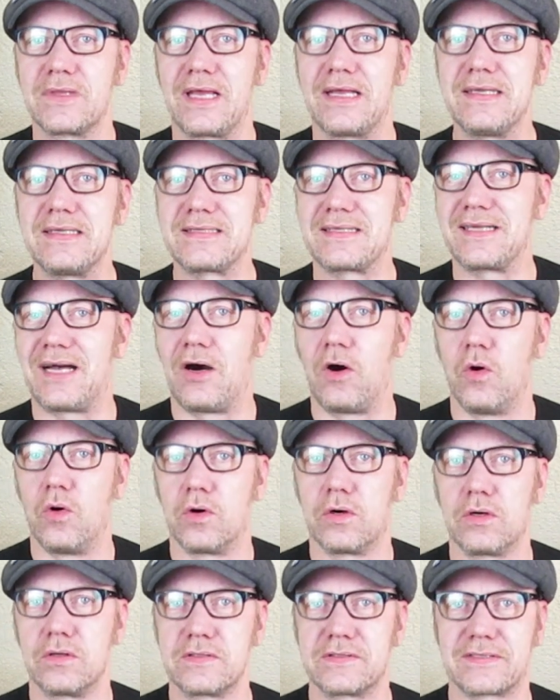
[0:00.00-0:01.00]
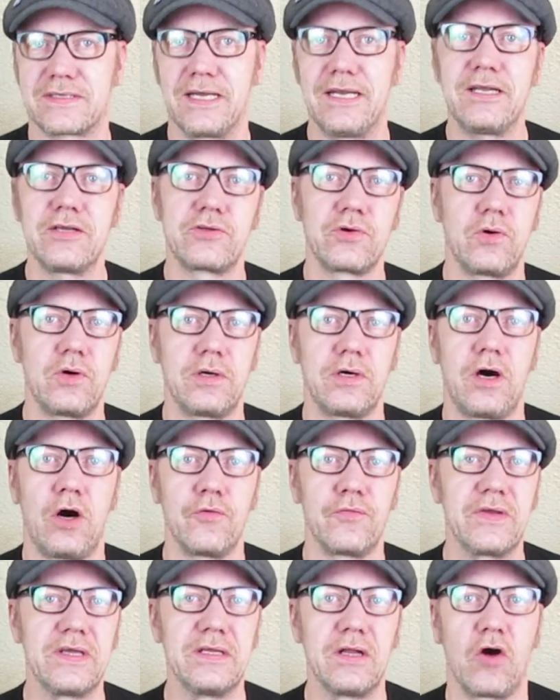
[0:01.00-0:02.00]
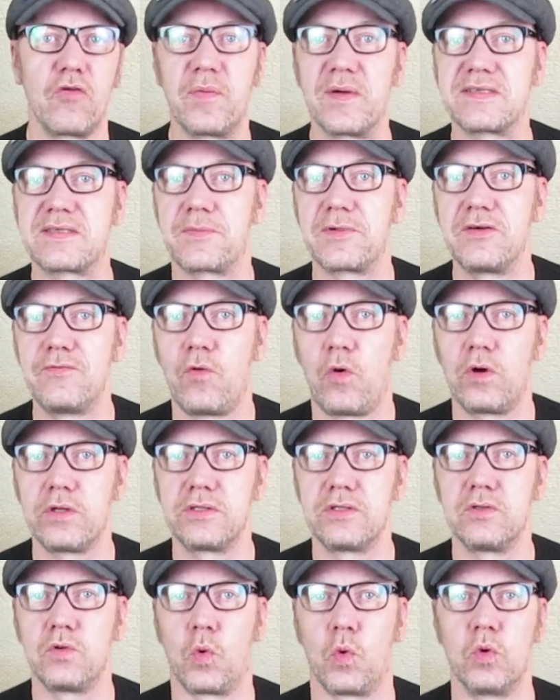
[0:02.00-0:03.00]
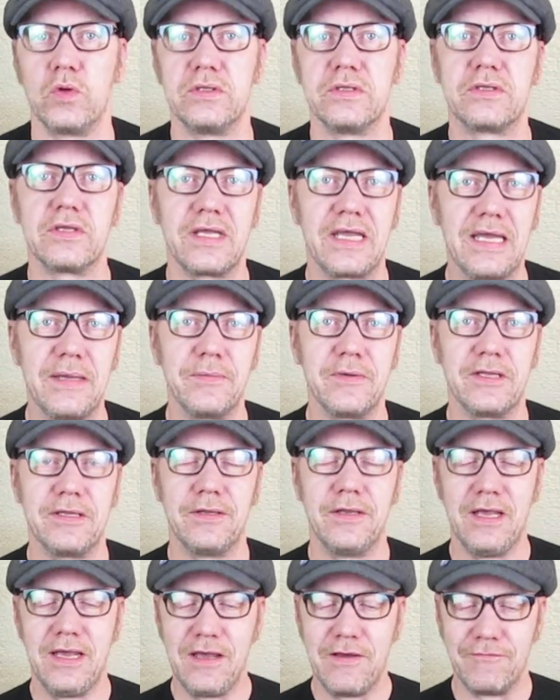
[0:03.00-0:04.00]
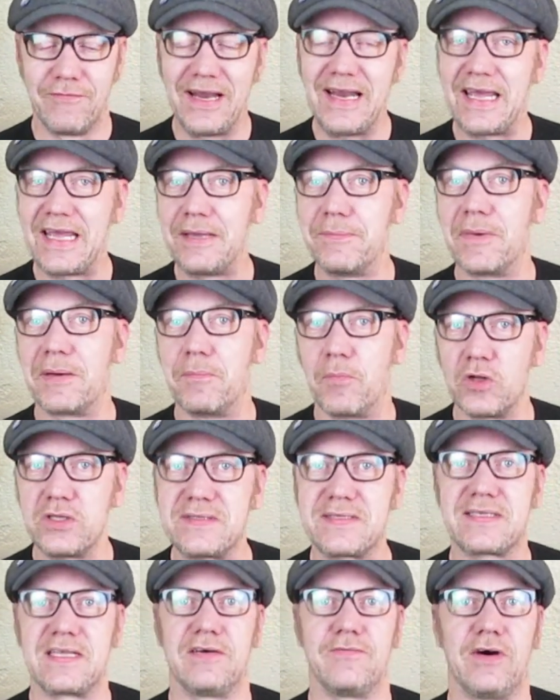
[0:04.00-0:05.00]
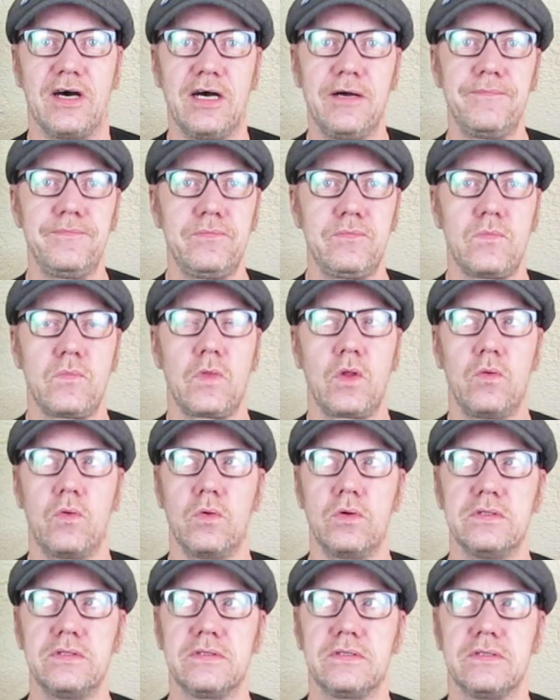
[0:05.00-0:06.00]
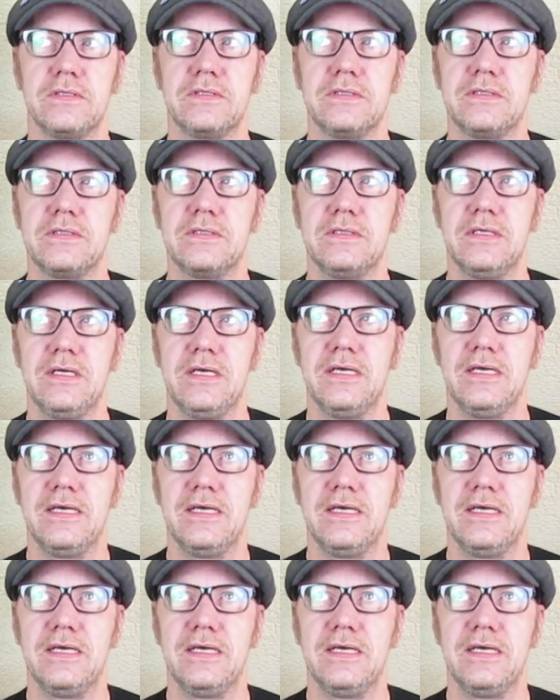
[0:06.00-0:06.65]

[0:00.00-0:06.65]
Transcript: dann ist auch Skeletor auf ihn aufmerksam geworden und eben, weil er eben ein Monster war und äh,